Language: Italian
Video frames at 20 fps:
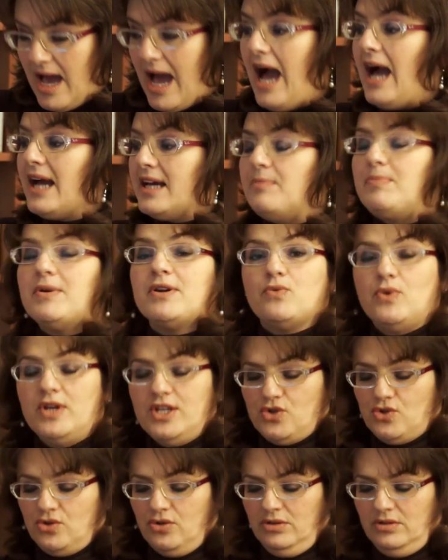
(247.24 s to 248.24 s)
Anche per
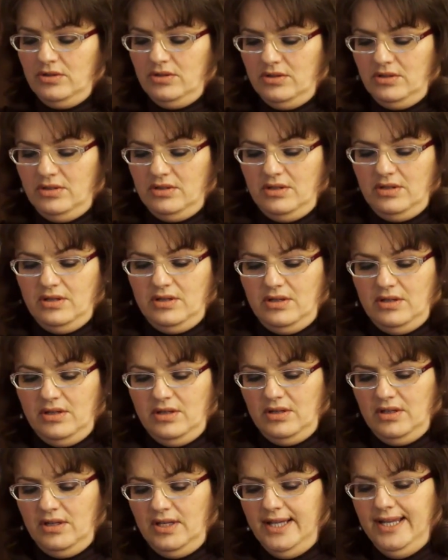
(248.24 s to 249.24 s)
questo
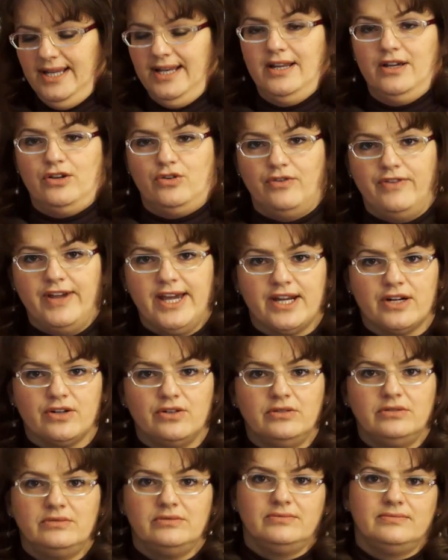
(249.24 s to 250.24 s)
il
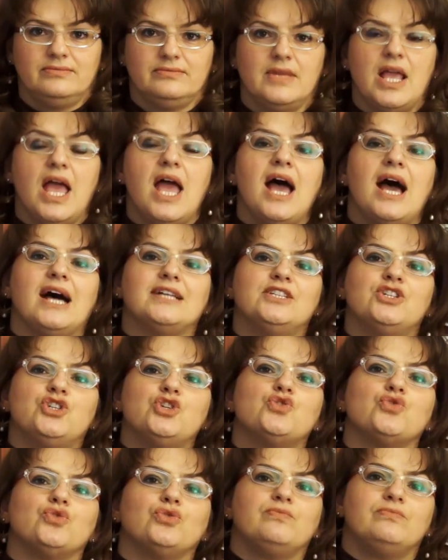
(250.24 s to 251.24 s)
governo ha
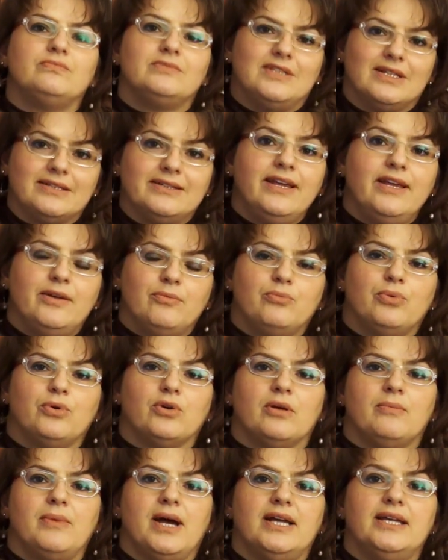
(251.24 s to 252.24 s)
deciso da tempo
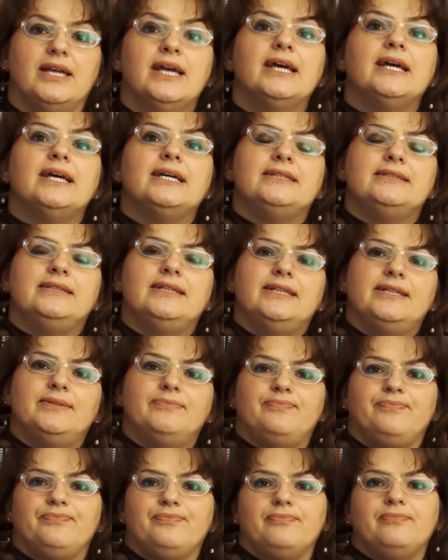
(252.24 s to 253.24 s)
oramai
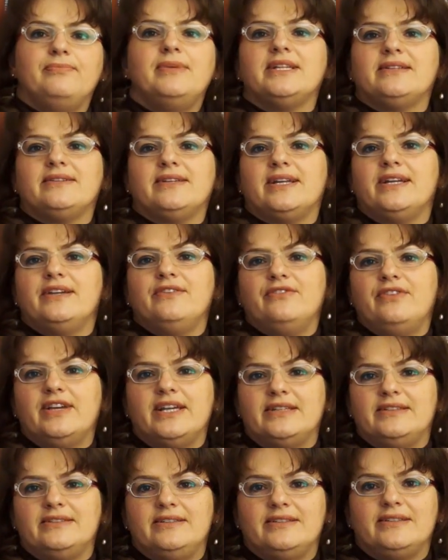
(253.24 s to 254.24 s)
di mettere in
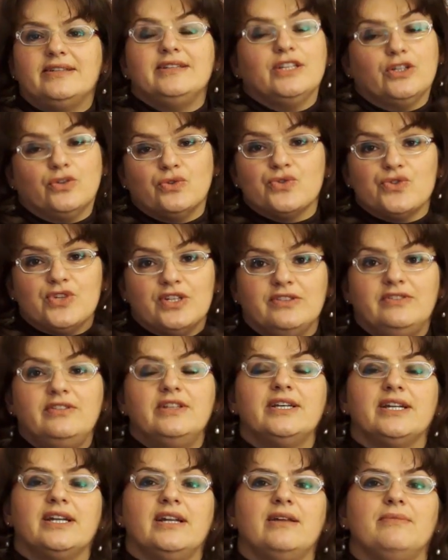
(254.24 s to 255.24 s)
vendita, di
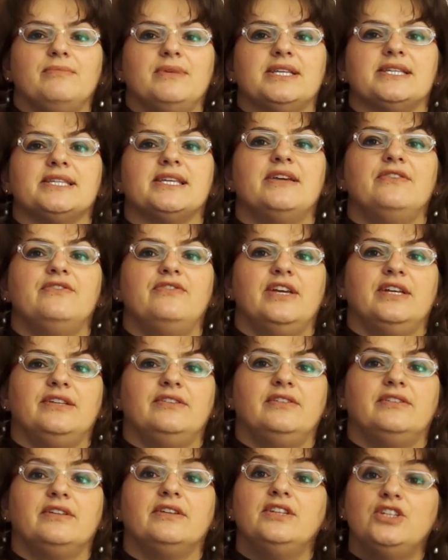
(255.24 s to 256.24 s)
consentire la messa in
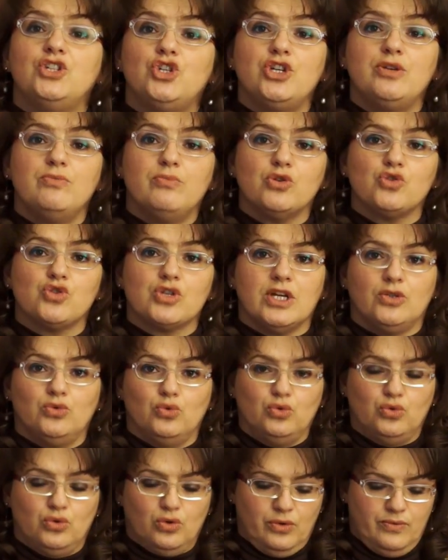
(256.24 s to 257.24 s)
vendita di cibo
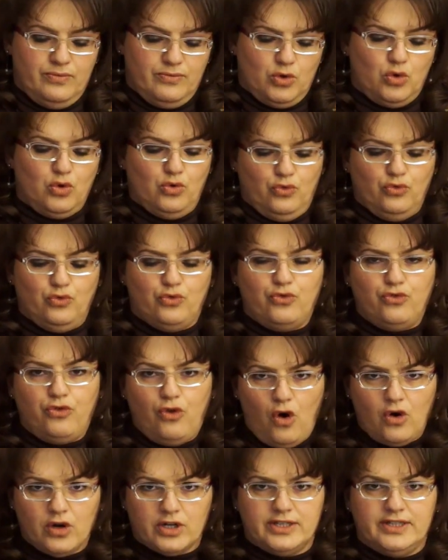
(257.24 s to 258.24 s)
scaduto con un
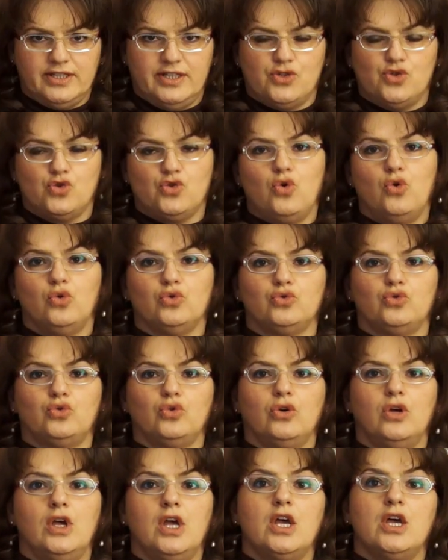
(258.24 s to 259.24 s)
forte
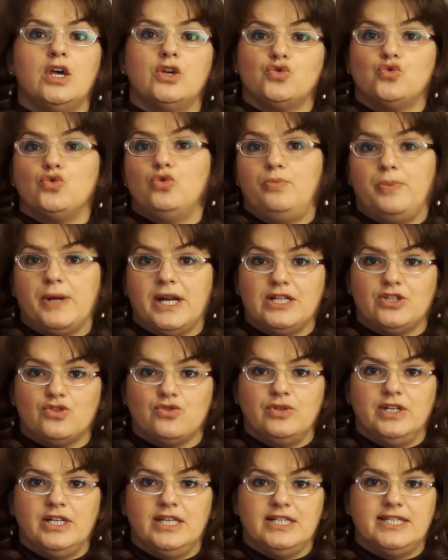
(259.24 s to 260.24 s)
sconto sul
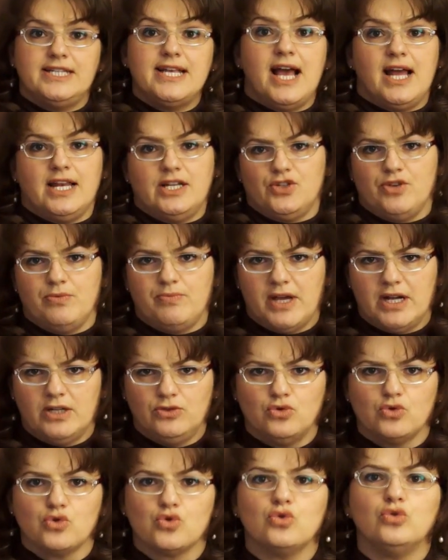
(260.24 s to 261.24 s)
prezzo iniziale, si parla
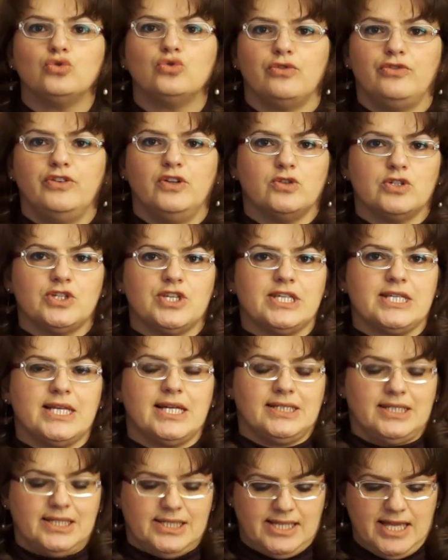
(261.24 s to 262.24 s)
di uno sconto fino al
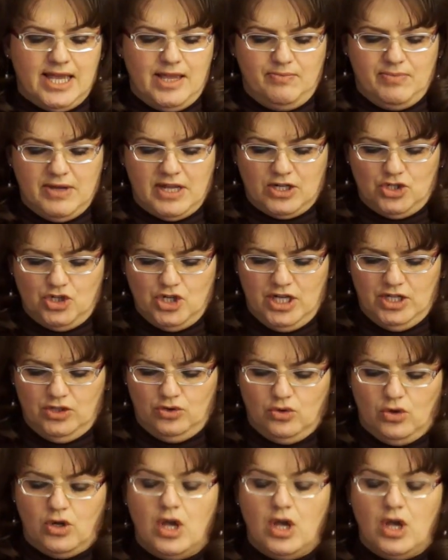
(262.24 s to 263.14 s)
66%,